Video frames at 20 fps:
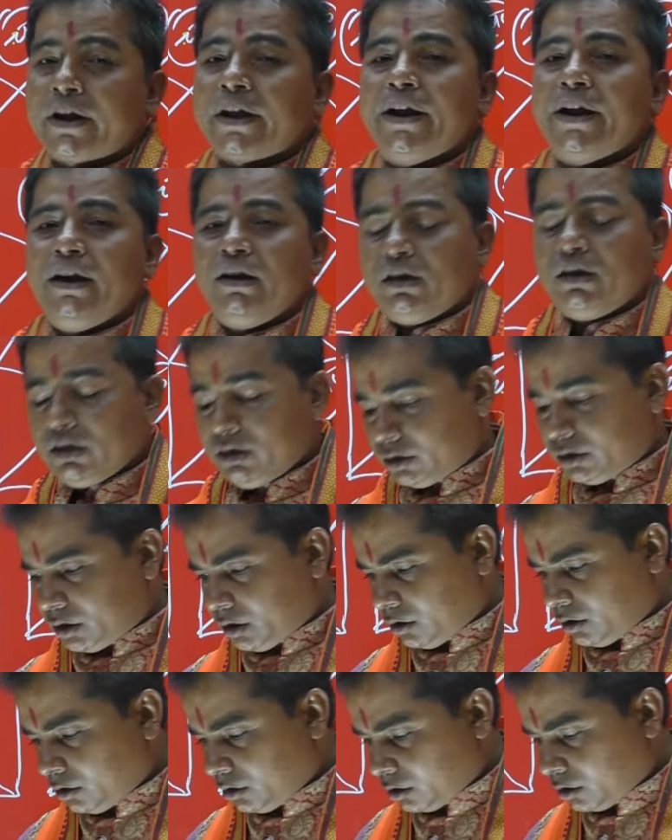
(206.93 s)
के एंटीज
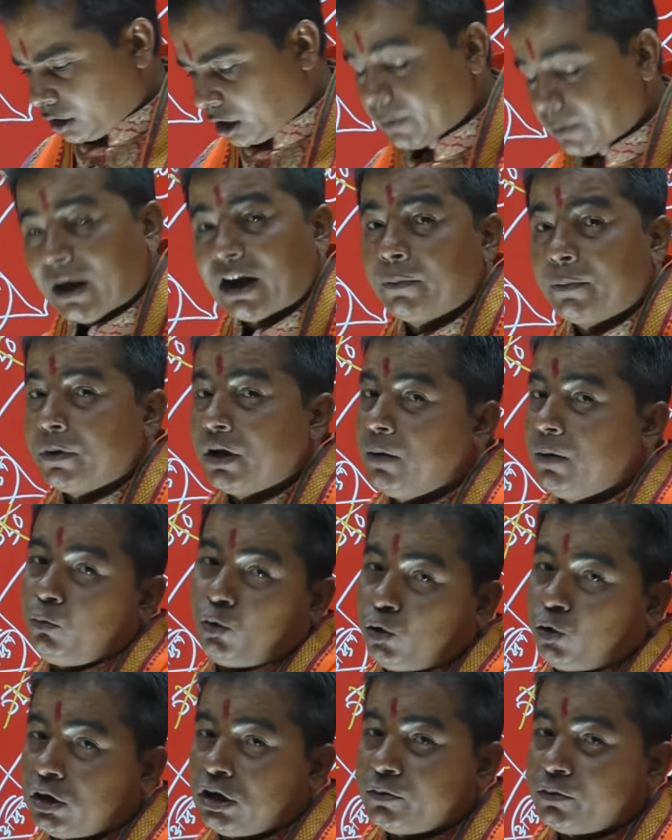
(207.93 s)
के बारे में हम
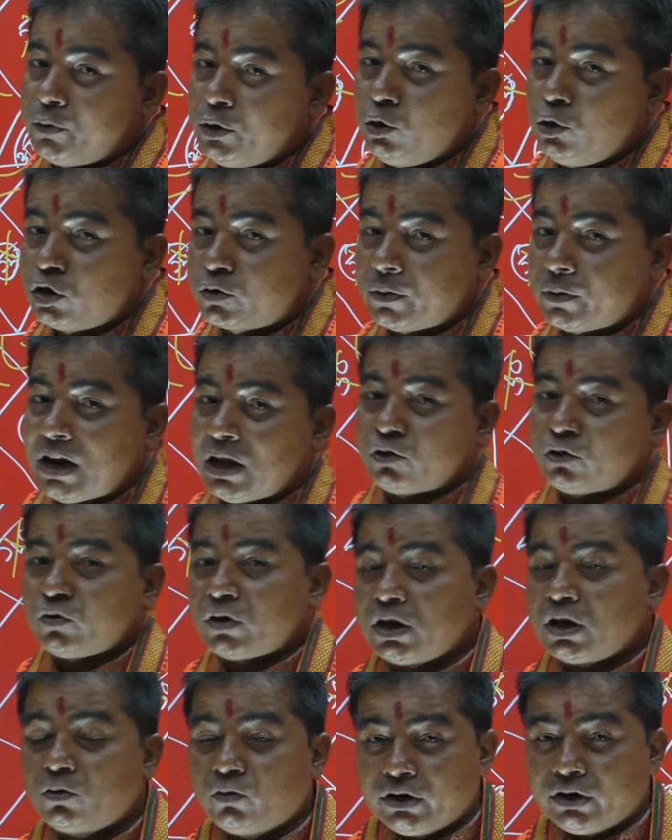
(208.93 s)
टोटल वीडियोस बना
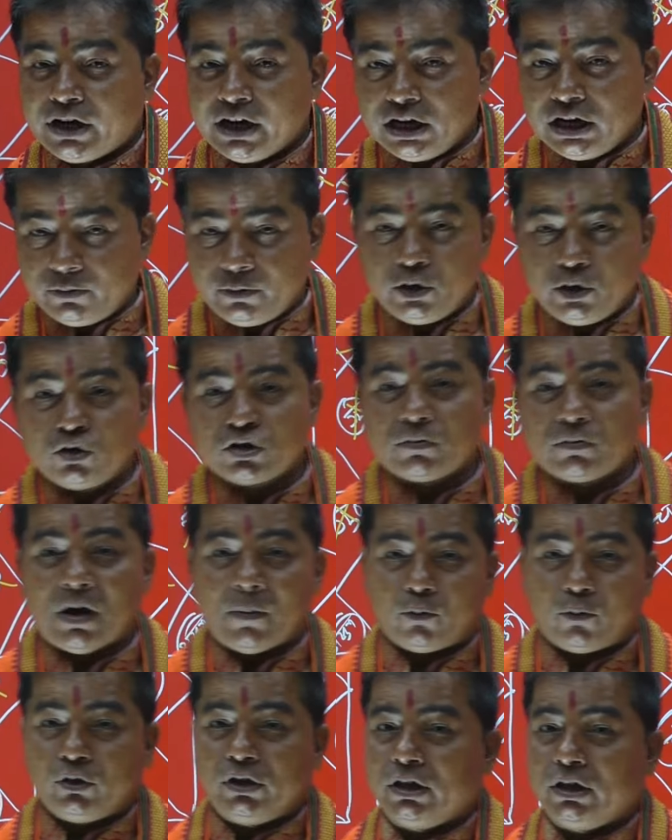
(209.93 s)
चुके हैं वो डेली वीडियोस हम
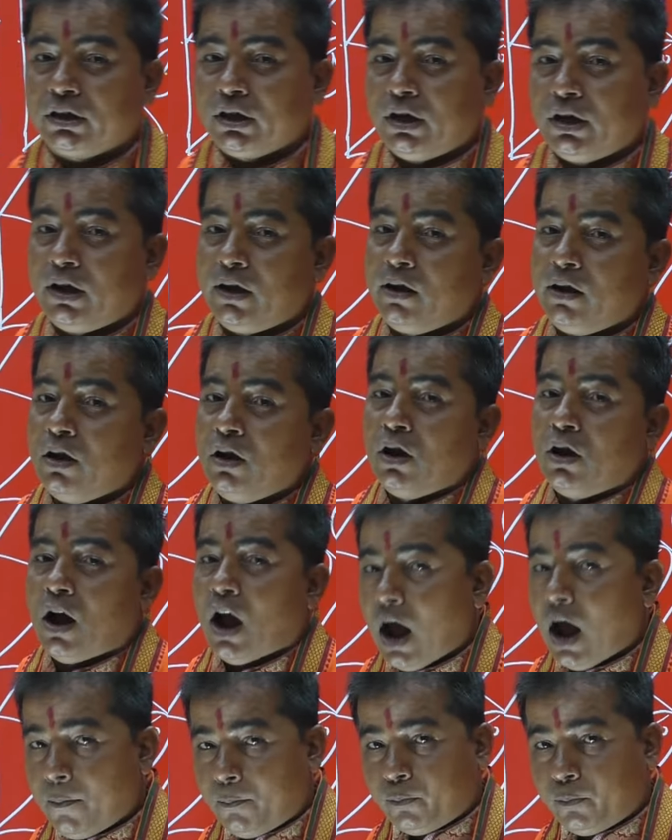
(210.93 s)
आपको देते हैं
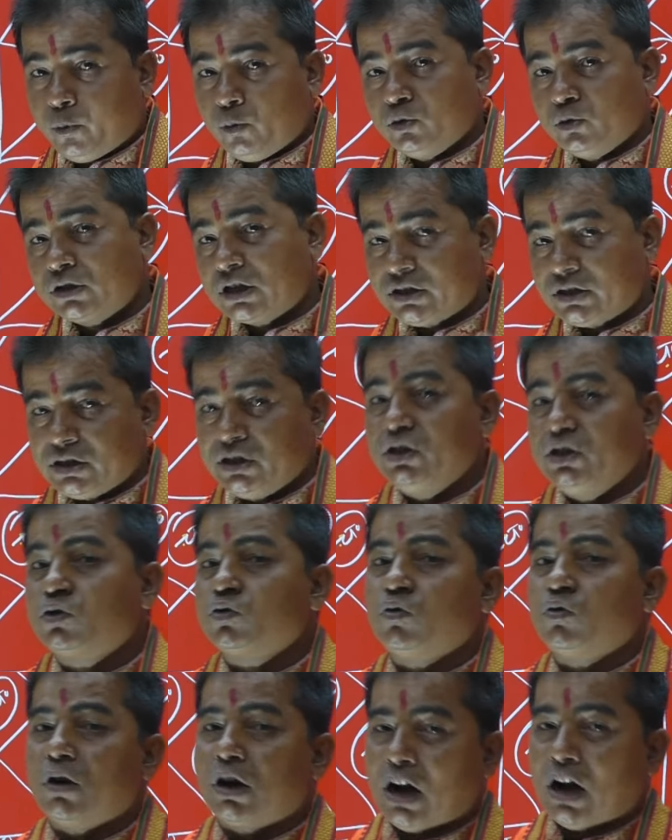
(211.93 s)
आप उसके सीरीज
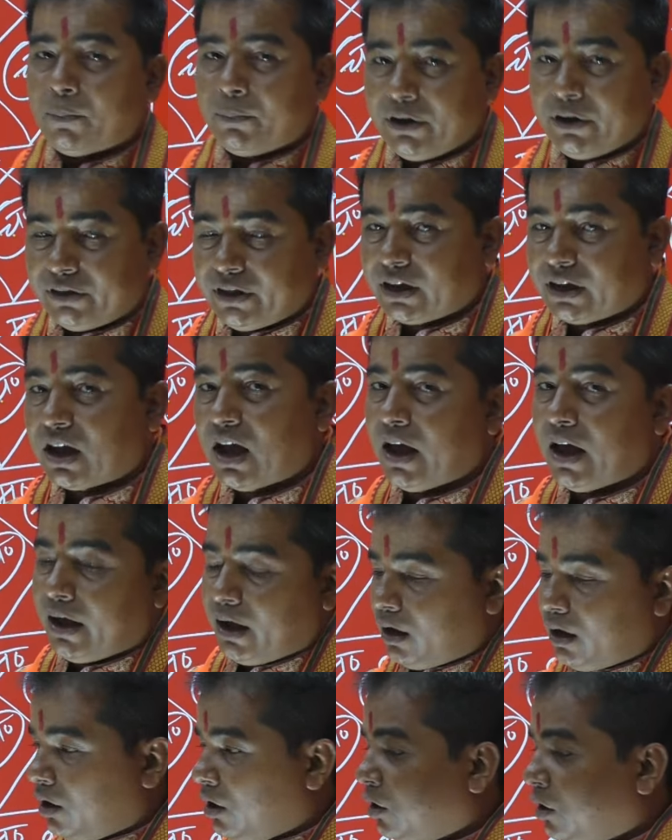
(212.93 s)
को अगर आपने देखा है
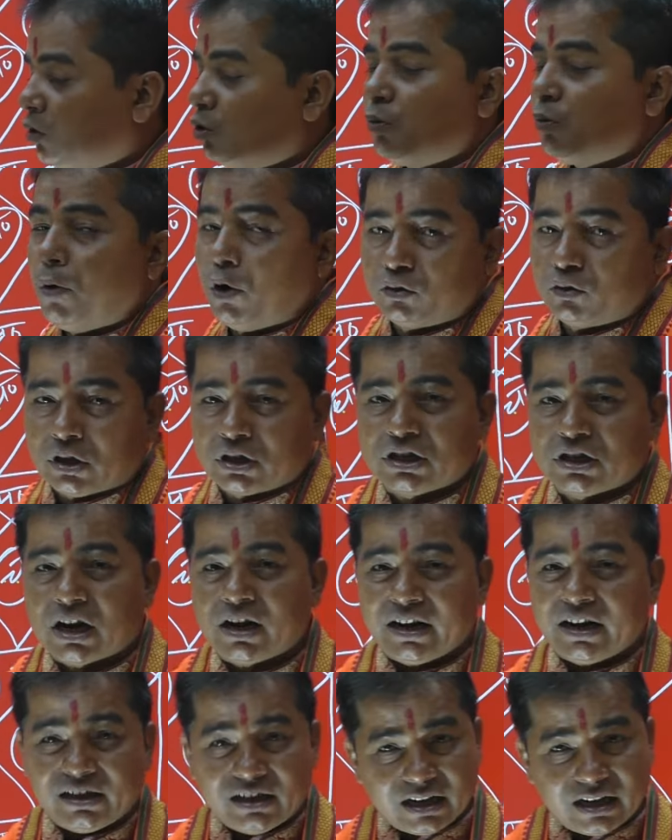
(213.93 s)
तो बहुत अच्छा
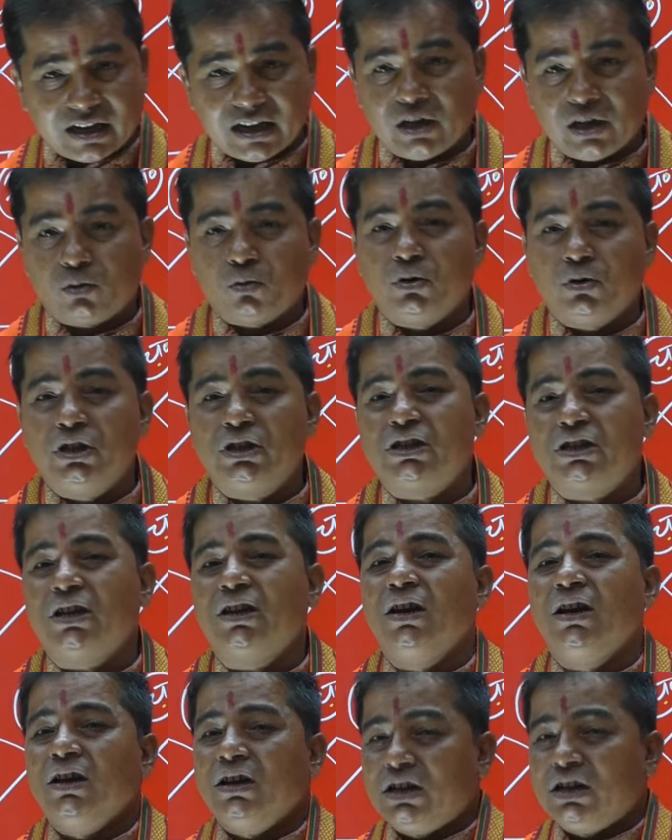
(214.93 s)
नहीं देखे हैं तो नीचे
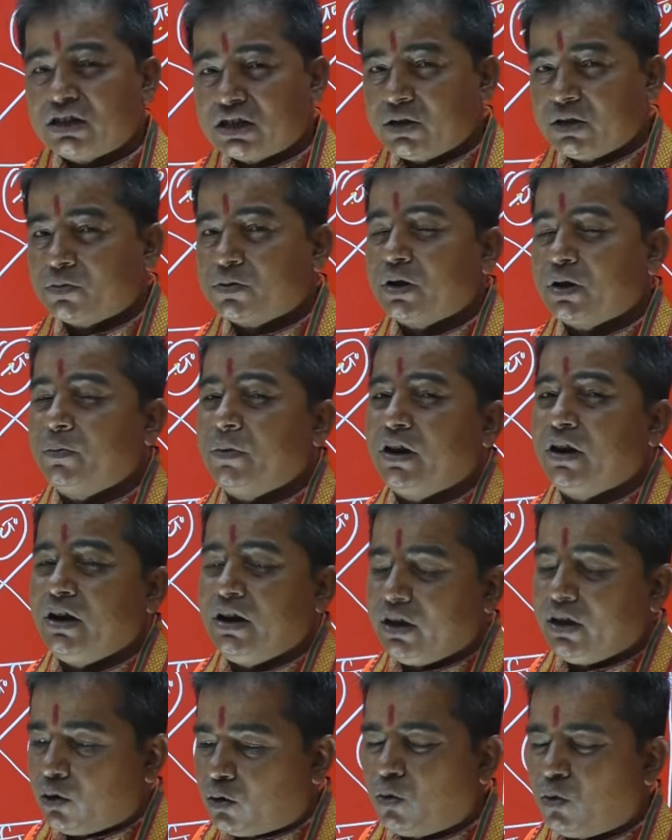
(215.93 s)
डिस्क्रिप्शन में
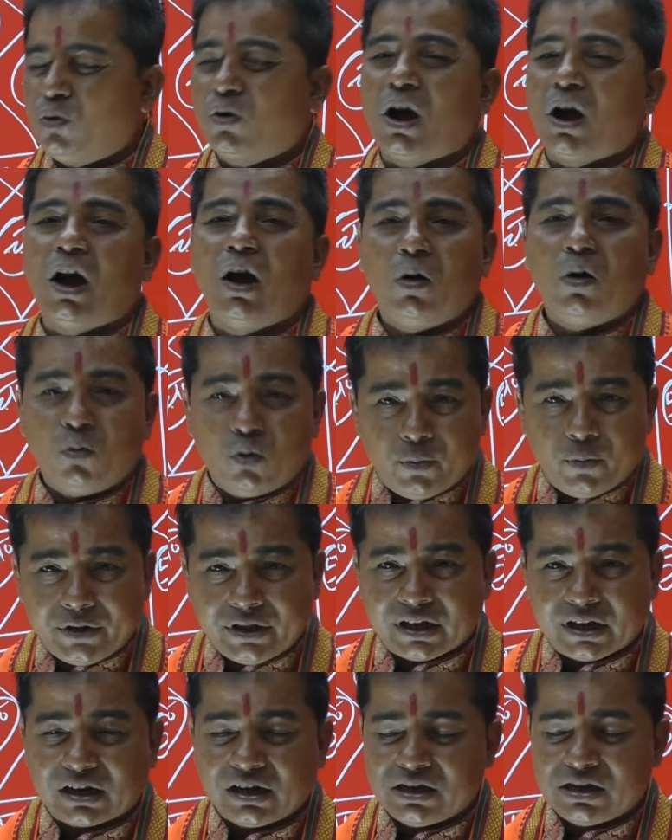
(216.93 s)
लिंक होगा वो भी
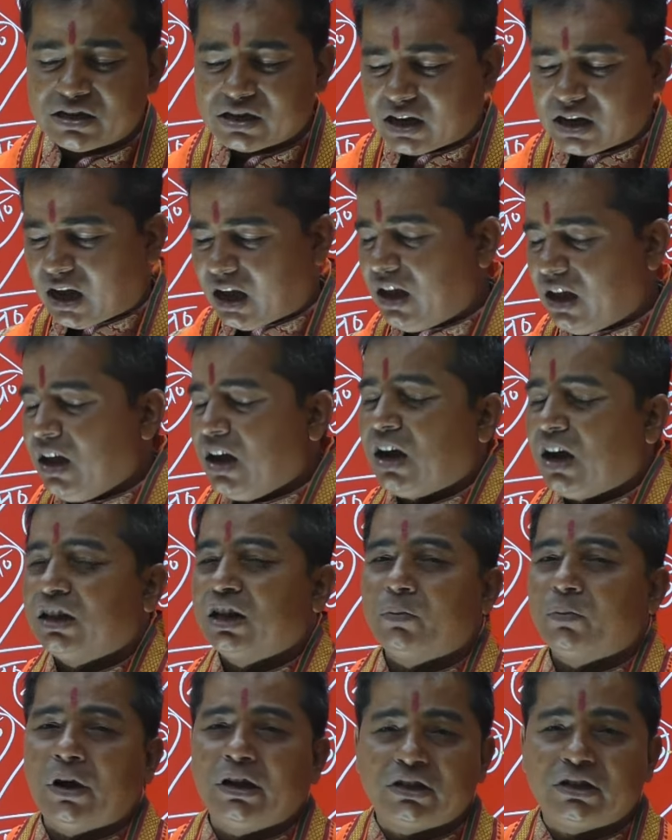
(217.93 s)
देख लीजिएगा
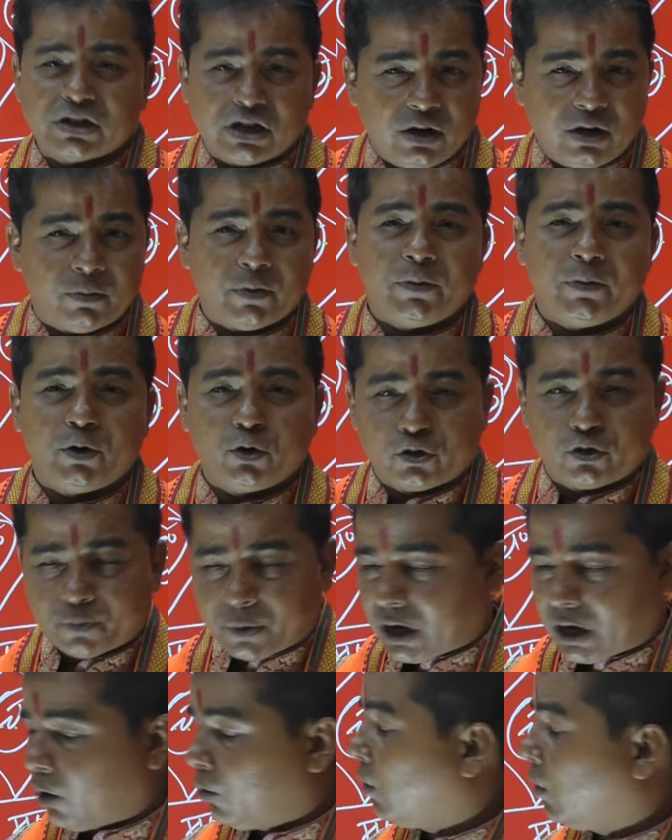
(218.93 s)
अदरवाइज चैनल पे वीडियोस
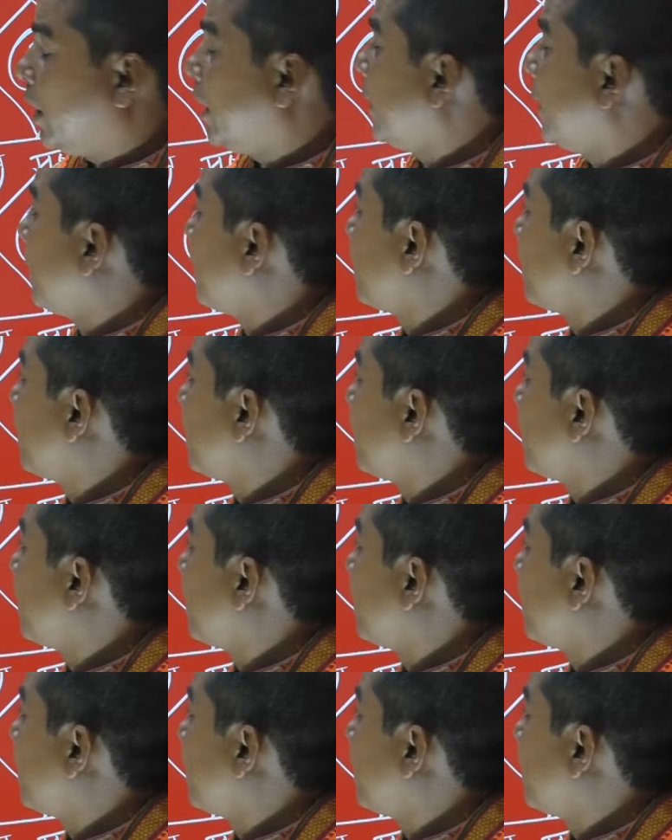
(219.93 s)
पड़ा हुआ है